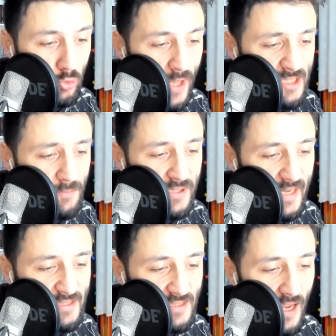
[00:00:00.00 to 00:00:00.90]
Bu nasıl
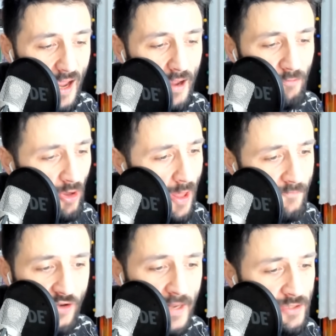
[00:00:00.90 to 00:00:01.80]
bir deste
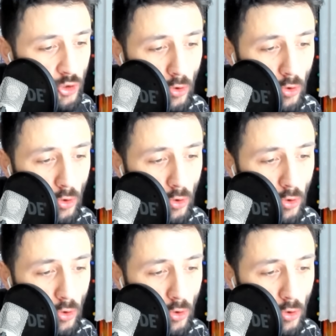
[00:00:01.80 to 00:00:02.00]
falan filan